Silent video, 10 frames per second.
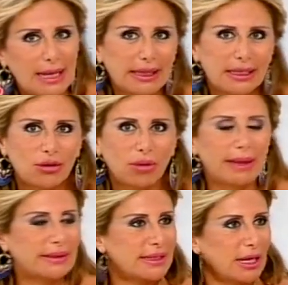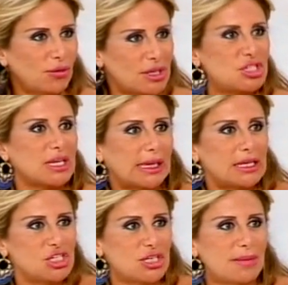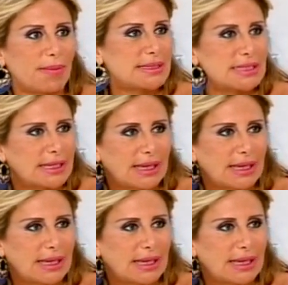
لما بتعطي نصايح لضيفتنا